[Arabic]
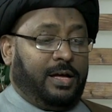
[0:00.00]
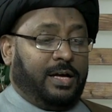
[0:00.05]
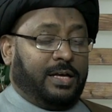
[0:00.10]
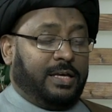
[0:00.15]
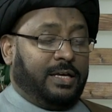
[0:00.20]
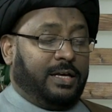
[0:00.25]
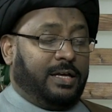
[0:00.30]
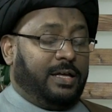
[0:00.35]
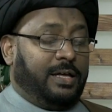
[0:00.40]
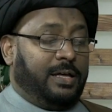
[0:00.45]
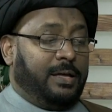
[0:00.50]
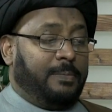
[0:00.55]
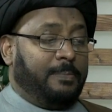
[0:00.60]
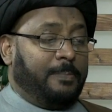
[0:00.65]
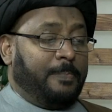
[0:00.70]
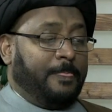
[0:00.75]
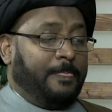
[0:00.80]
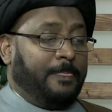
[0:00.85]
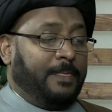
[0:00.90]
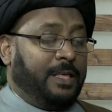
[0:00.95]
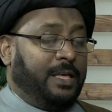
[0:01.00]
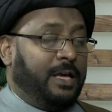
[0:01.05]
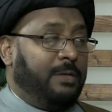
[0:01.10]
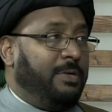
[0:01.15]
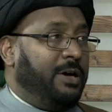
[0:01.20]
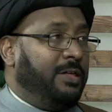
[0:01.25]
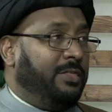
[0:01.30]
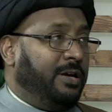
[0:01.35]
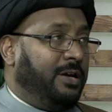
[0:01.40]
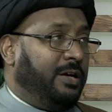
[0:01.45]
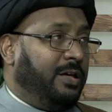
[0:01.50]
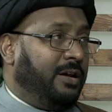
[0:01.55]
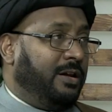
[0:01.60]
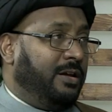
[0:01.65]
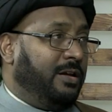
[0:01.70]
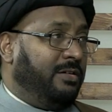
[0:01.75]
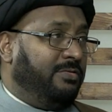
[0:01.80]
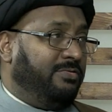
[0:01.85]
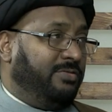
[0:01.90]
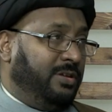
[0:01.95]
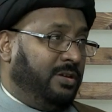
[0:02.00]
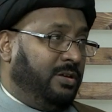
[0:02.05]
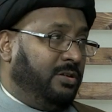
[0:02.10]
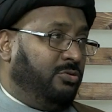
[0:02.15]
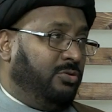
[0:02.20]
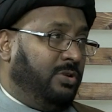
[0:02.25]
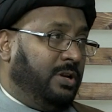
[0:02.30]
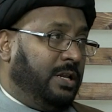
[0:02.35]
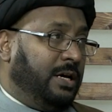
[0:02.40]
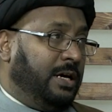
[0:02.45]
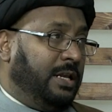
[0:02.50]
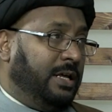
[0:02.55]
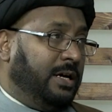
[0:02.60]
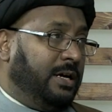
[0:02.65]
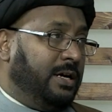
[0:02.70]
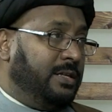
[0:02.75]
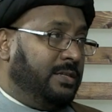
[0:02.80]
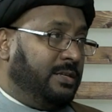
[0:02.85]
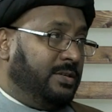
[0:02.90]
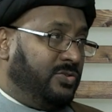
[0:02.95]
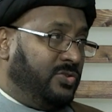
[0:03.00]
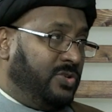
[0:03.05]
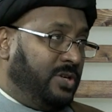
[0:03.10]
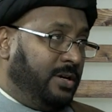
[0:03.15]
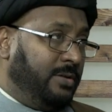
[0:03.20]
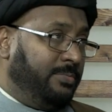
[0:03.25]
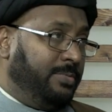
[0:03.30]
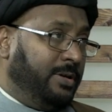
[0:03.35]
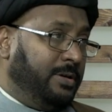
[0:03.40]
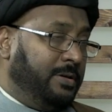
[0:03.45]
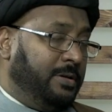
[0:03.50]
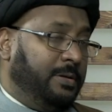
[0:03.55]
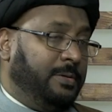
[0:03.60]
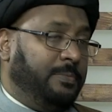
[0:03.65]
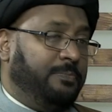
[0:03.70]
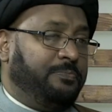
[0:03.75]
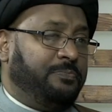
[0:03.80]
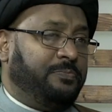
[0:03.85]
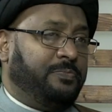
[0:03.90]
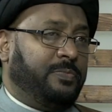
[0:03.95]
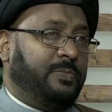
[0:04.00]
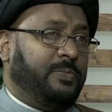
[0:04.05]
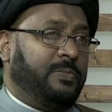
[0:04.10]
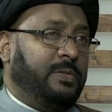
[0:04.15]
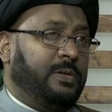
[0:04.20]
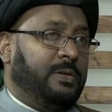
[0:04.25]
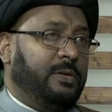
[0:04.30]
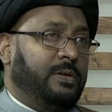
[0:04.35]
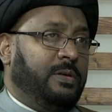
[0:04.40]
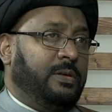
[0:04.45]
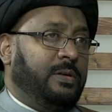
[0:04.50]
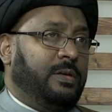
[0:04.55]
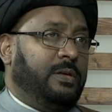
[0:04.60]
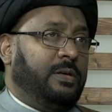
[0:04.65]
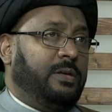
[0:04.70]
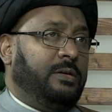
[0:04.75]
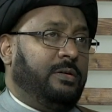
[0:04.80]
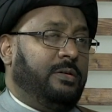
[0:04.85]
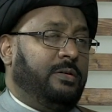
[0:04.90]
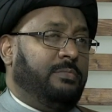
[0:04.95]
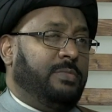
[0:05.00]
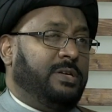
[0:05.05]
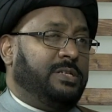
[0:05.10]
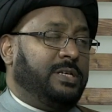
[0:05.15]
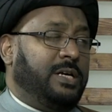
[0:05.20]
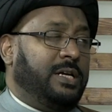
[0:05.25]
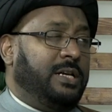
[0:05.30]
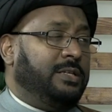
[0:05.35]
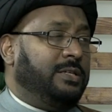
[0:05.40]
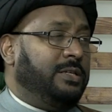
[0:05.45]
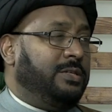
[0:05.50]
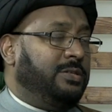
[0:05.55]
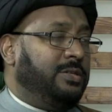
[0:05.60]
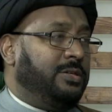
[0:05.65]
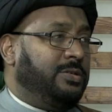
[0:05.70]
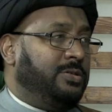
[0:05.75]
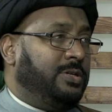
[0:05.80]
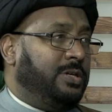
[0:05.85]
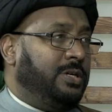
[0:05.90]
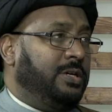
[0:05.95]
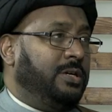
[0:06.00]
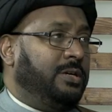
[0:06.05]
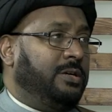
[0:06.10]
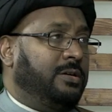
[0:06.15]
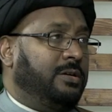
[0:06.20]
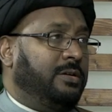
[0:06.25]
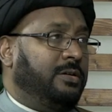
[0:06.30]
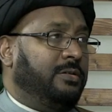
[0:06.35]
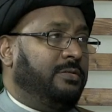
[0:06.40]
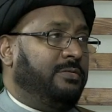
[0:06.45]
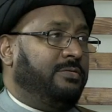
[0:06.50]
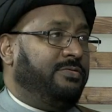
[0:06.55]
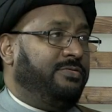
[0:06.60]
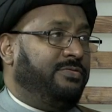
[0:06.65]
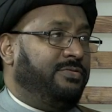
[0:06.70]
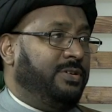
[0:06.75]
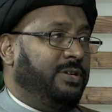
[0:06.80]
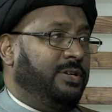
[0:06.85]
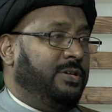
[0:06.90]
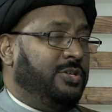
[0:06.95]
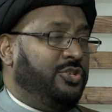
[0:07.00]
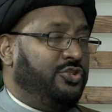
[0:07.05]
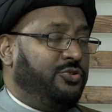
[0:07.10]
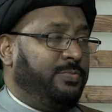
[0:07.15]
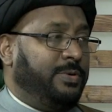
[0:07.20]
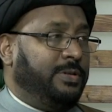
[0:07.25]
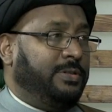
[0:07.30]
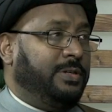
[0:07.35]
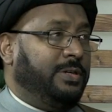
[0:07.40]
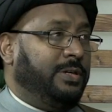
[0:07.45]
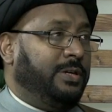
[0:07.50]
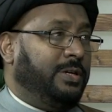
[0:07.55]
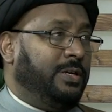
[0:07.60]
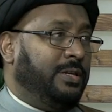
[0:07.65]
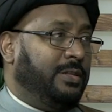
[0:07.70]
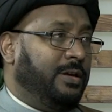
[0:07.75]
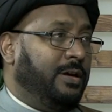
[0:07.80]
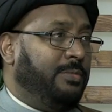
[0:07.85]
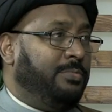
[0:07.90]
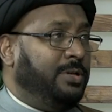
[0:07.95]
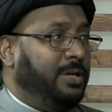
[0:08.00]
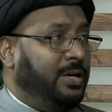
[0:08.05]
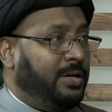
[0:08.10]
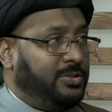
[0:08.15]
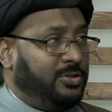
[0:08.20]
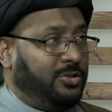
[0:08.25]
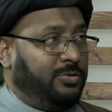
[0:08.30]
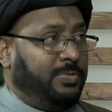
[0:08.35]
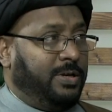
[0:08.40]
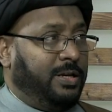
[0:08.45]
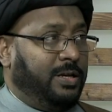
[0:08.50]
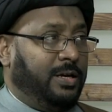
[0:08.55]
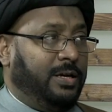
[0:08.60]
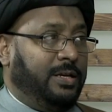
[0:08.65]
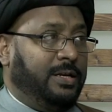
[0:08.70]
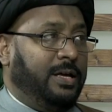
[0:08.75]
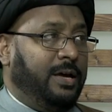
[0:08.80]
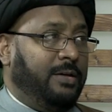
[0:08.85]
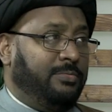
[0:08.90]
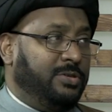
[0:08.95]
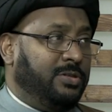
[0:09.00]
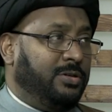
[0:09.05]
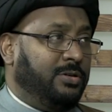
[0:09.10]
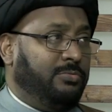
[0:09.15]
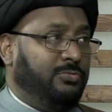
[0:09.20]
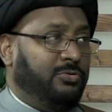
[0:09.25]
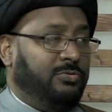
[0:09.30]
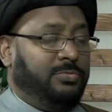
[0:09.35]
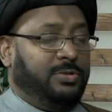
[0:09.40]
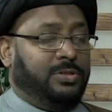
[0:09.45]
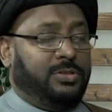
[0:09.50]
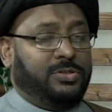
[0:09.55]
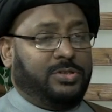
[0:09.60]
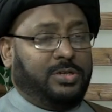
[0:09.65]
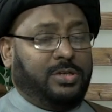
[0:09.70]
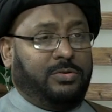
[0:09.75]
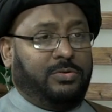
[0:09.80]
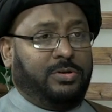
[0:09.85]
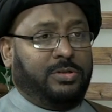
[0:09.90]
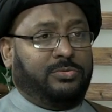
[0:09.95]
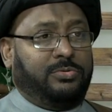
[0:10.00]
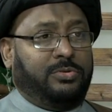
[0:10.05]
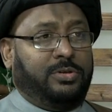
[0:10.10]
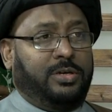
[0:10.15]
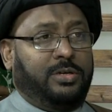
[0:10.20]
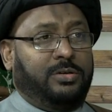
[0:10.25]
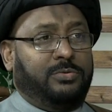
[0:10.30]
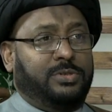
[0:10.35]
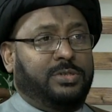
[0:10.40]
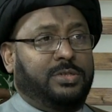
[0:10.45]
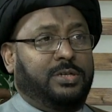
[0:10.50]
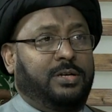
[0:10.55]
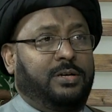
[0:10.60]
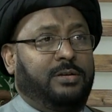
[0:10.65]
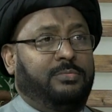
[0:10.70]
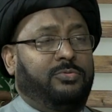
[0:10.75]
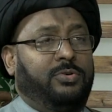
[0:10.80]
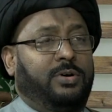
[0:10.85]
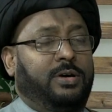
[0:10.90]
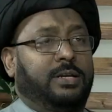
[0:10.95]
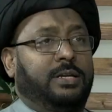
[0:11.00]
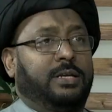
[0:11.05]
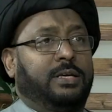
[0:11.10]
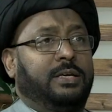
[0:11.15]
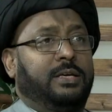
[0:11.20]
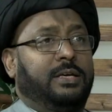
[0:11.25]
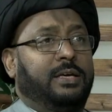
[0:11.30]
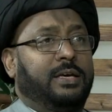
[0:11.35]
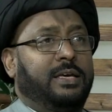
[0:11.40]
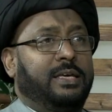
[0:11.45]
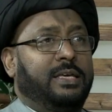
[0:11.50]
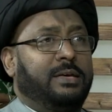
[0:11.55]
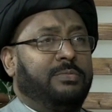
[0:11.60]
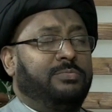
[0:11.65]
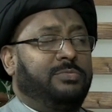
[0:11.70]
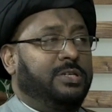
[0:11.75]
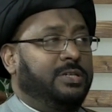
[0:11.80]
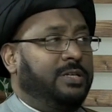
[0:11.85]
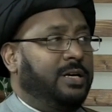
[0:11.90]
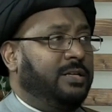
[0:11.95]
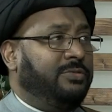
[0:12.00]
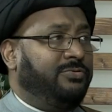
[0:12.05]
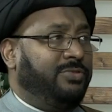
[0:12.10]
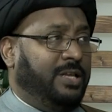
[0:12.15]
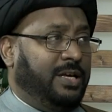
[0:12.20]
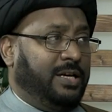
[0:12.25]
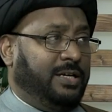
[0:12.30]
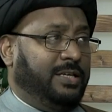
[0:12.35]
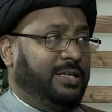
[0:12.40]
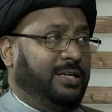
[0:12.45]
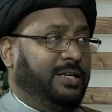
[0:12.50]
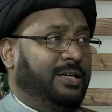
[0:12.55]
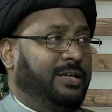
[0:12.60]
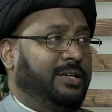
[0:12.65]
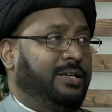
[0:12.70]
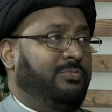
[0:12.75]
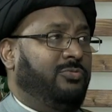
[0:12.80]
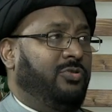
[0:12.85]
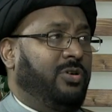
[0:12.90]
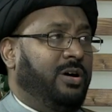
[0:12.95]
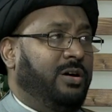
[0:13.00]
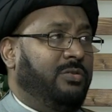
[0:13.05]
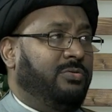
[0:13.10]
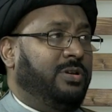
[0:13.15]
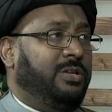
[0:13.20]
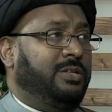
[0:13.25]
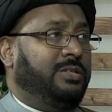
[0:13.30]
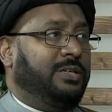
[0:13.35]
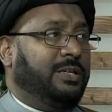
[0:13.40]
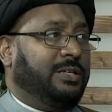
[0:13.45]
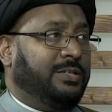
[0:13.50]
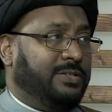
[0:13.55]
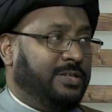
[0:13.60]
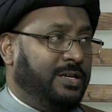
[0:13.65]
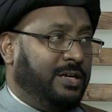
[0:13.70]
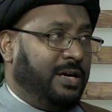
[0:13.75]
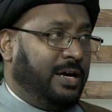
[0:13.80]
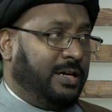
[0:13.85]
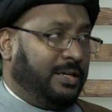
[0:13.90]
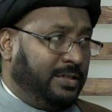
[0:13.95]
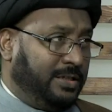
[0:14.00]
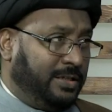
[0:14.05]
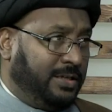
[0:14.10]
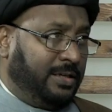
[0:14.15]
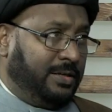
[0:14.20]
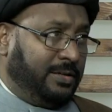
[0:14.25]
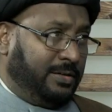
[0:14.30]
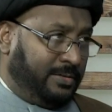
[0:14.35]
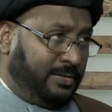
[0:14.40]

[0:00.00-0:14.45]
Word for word: حقيقة كما ذكرنا في كل الحلقات السابقة مسألة التشكيك في نسبة كتاب نهج البلاغة لأمير المؤمنين صلوات الله وسلامه عليه هي امتداد في الحقيقة لمحاولة إقصاء علي